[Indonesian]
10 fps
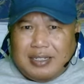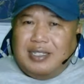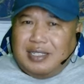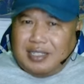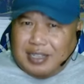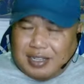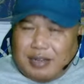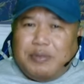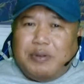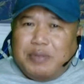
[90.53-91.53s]

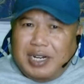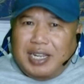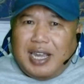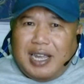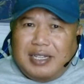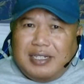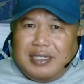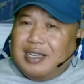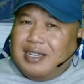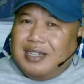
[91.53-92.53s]
serta memberikan
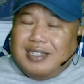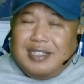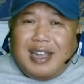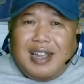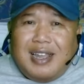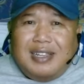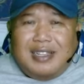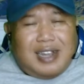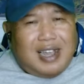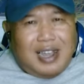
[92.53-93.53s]
ketenangan di
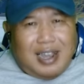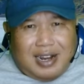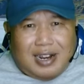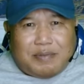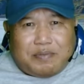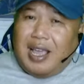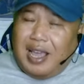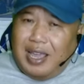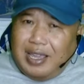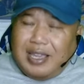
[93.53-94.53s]
tengah alam.
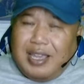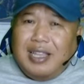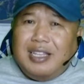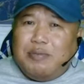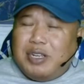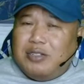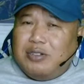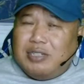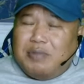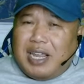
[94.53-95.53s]
Hiking
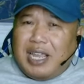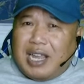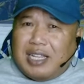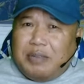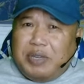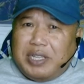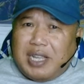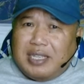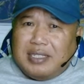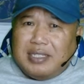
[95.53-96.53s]
termasuk sebagai
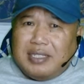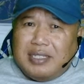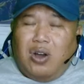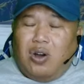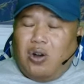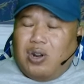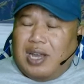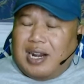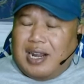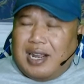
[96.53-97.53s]
aktivitas
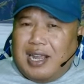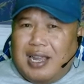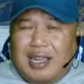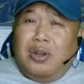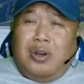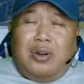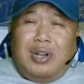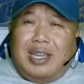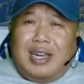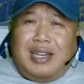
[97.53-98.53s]
olahraga.
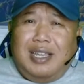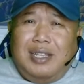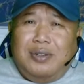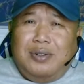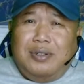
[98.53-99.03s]
Oleh karena itu,